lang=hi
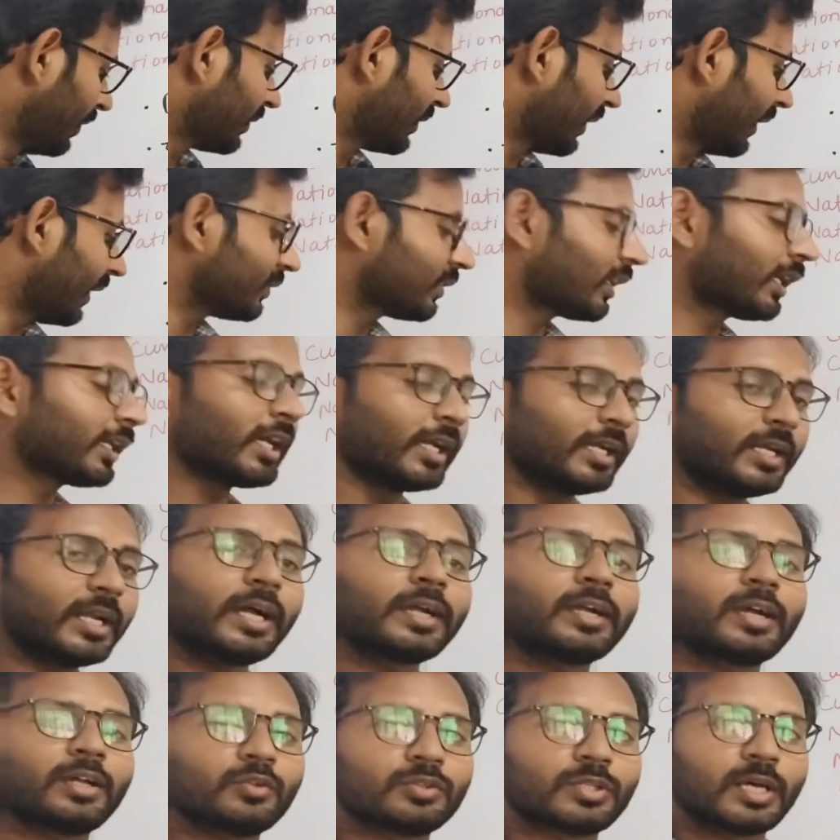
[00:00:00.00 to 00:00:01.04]
पिछले
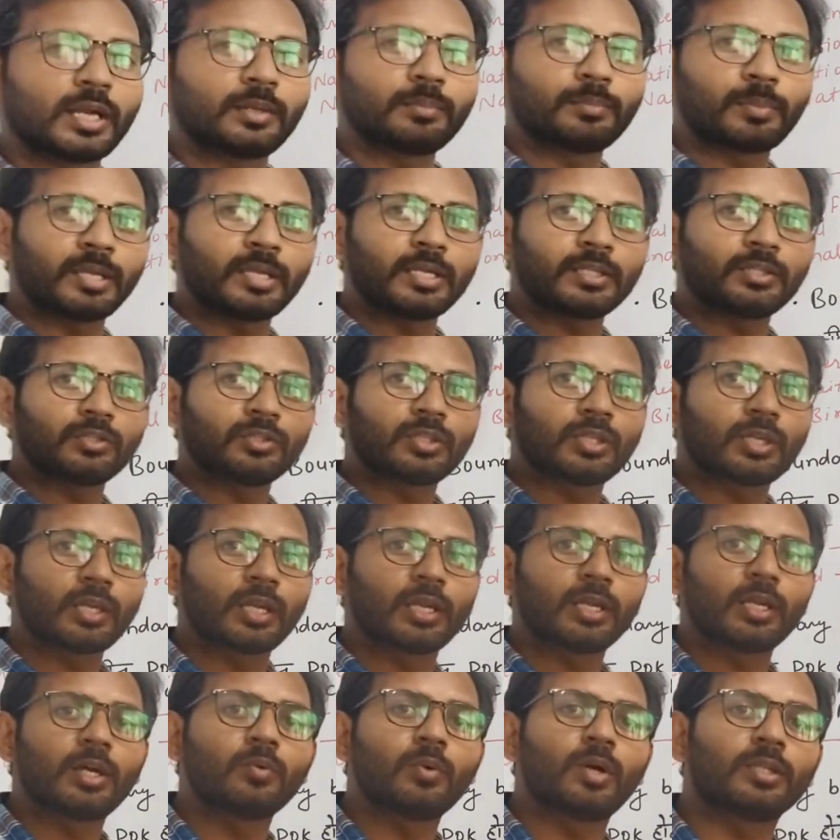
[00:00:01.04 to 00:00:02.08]
जनगणना के अनुसार पहले जो
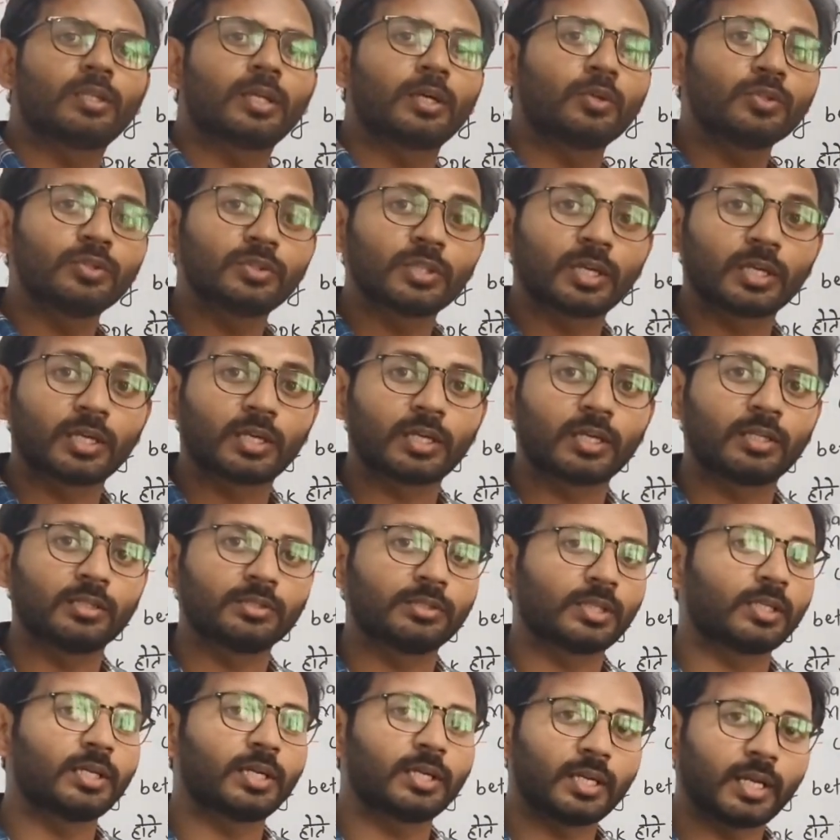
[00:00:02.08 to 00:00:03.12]
जनगणना हुआ था उस
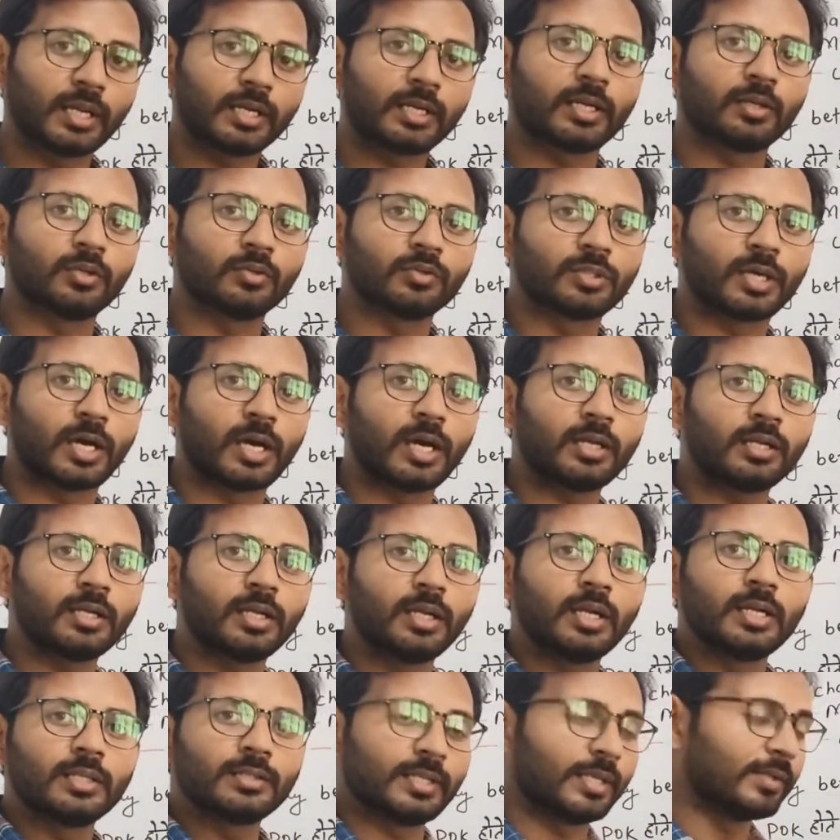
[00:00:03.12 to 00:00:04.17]
जनगणना के अनुसार
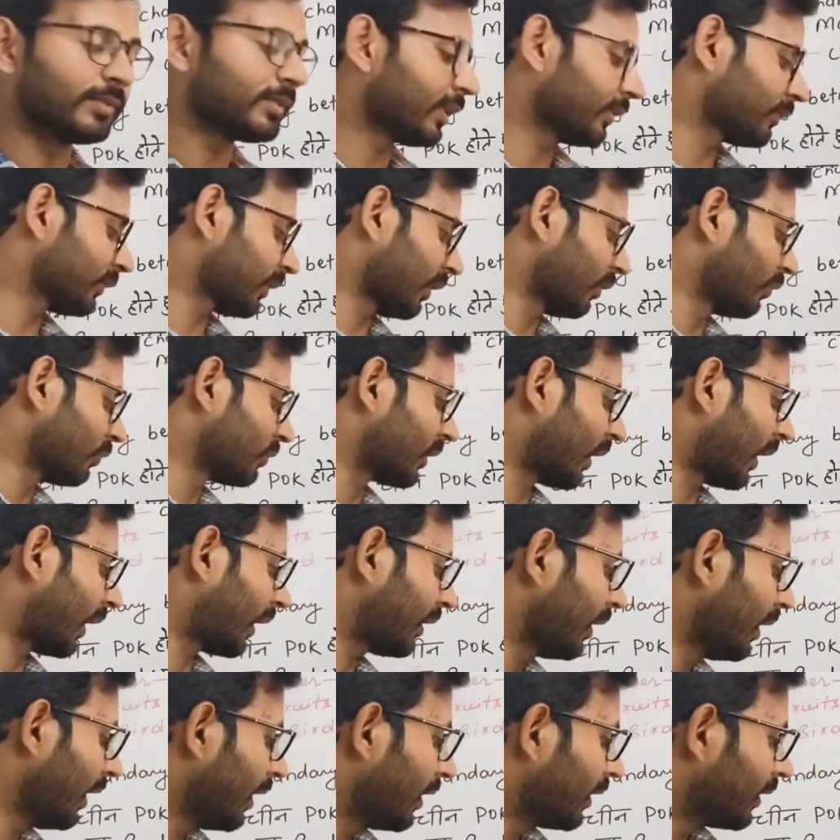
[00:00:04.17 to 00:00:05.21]
सेंसस के अनुसार